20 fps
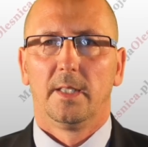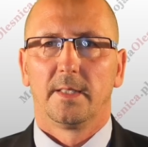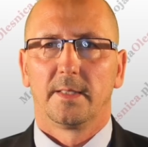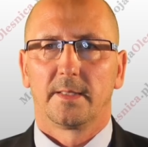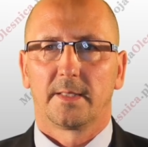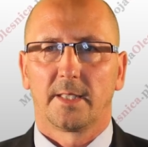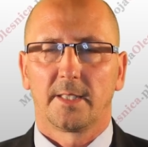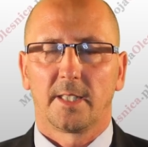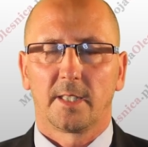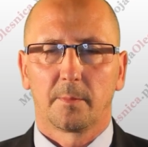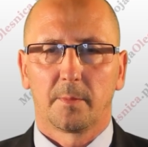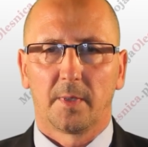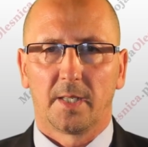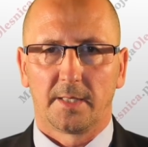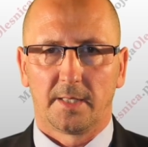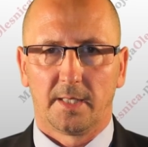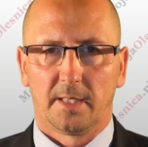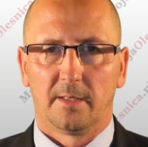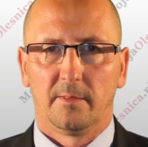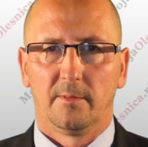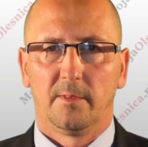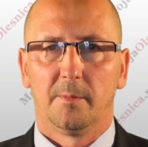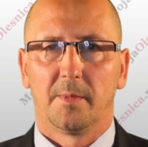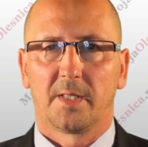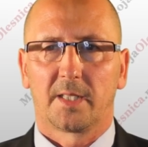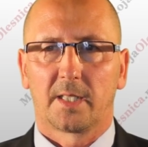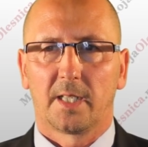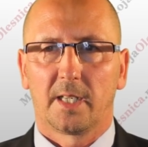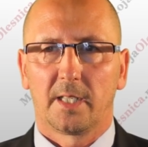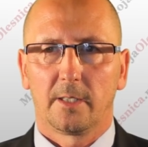zaniedbania,
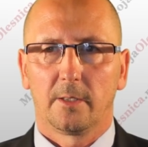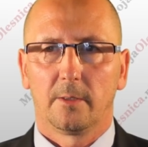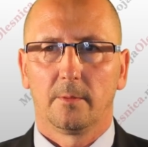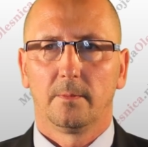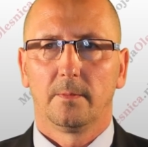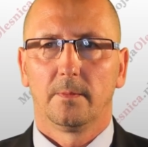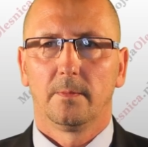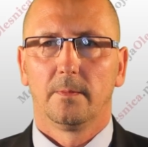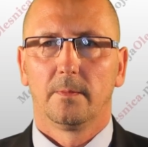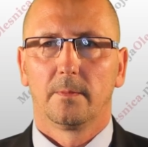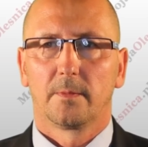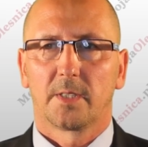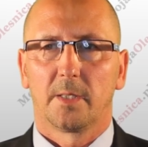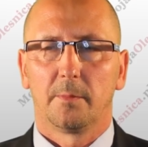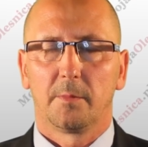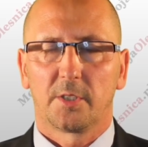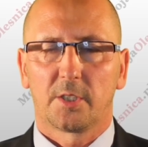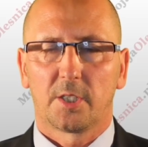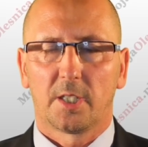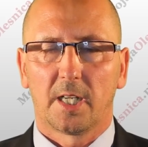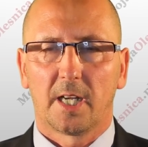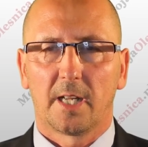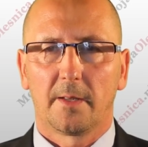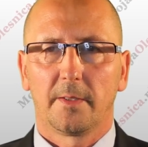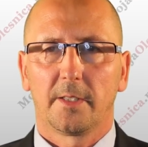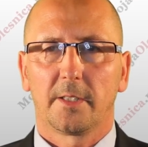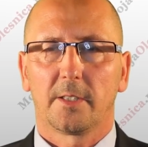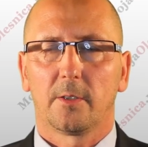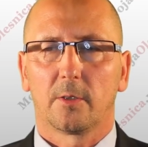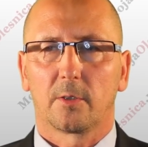wymagają
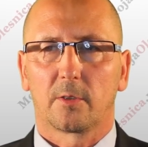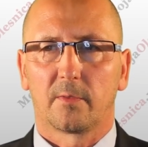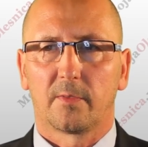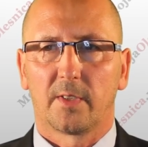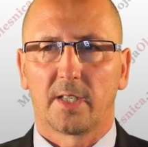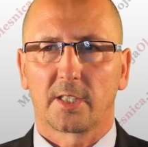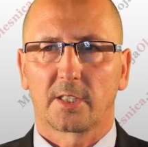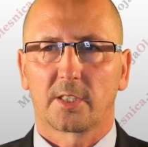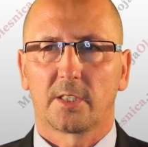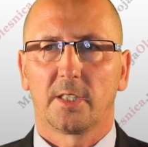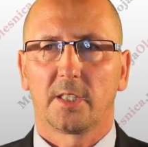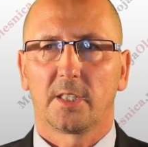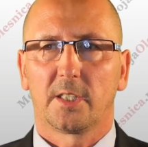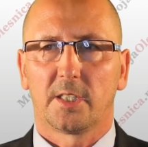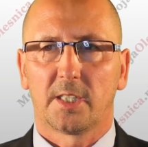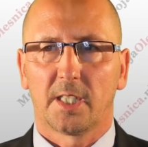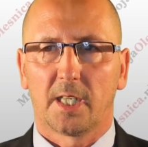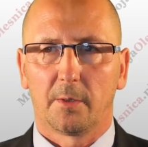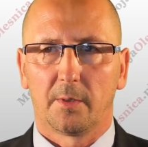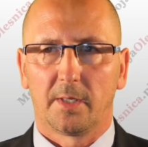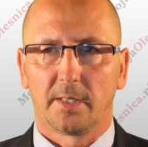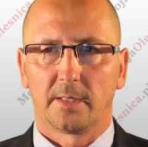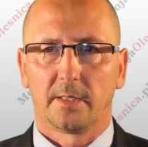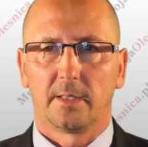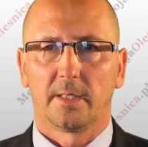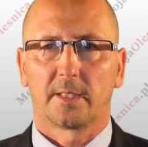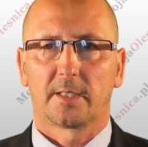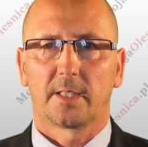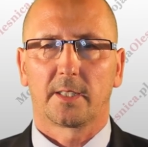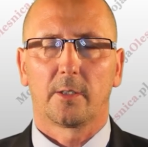przemyślanych i odważnych działań.
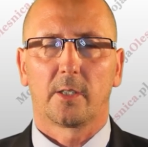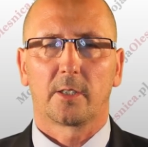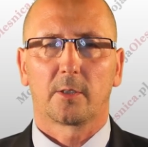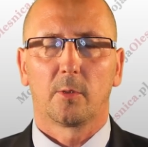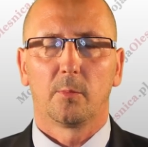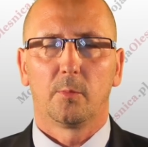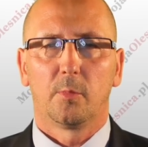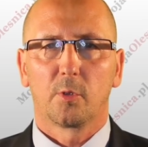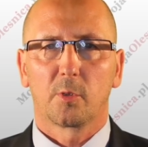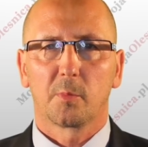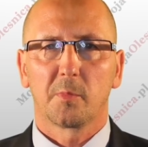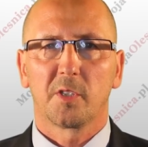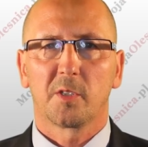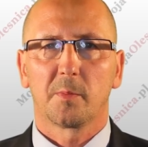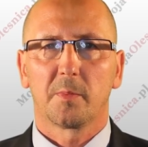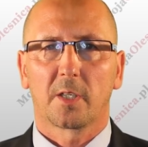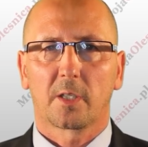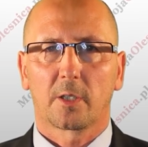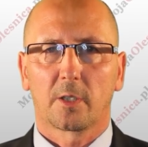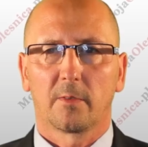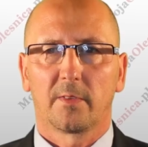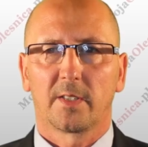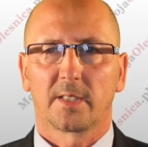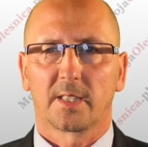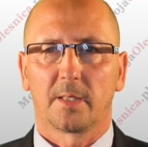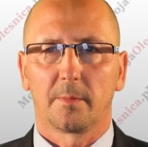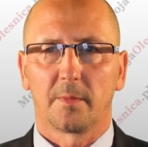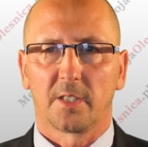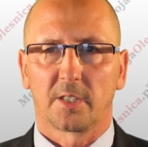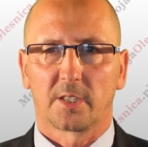Dlatego jako burmistrz Biertowa
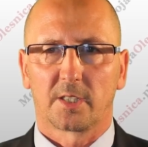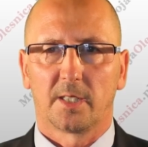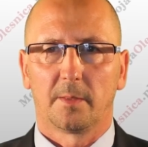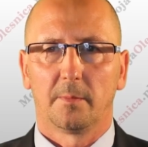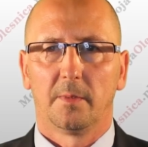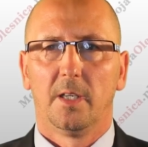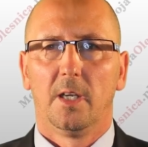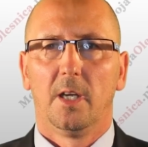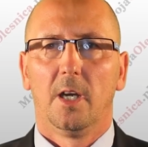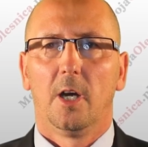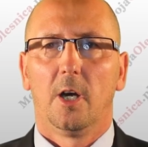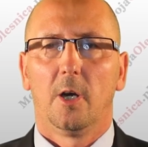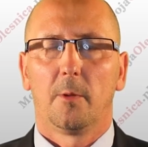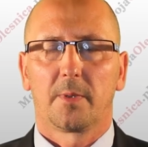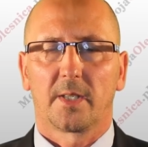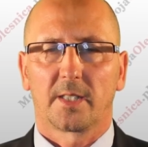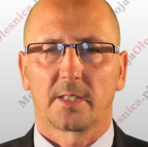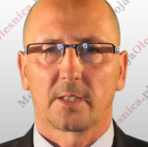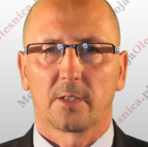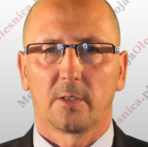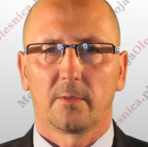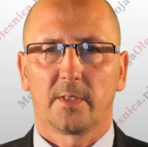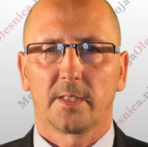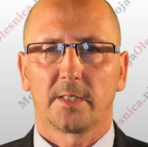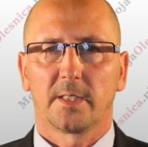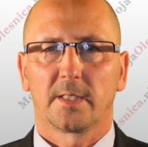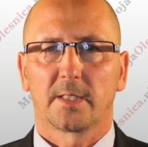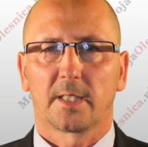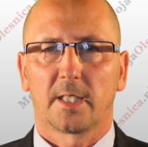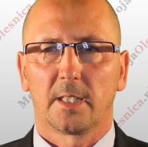zamierzam
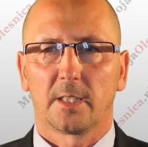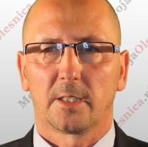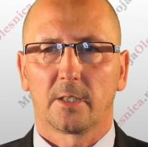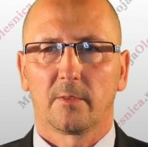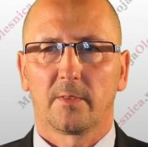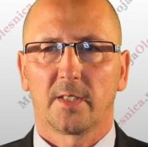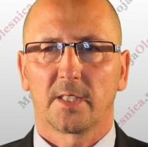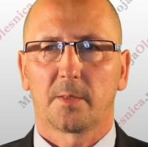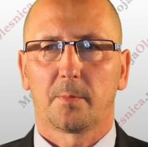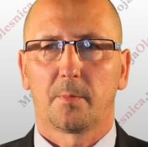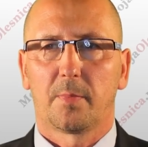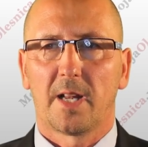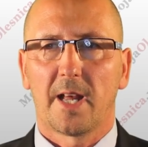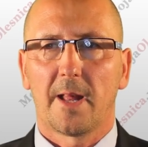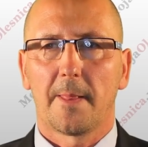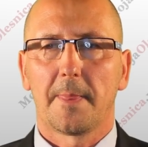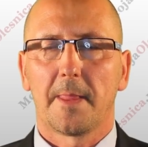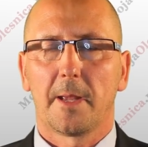opracować i zrealizować plan